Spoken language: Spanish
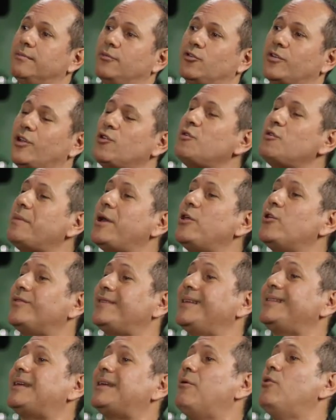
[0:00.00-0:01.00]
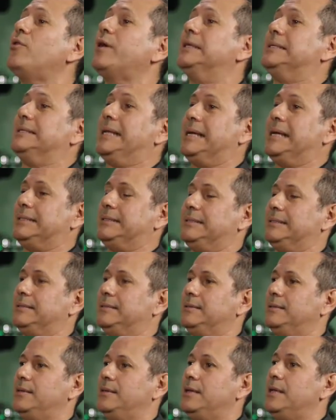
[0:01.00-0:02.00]
dos años y medio ese trabajo que
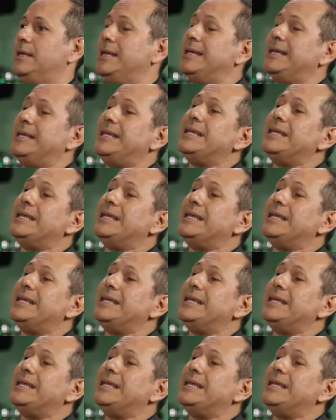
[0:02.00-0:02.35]
estás. Sí.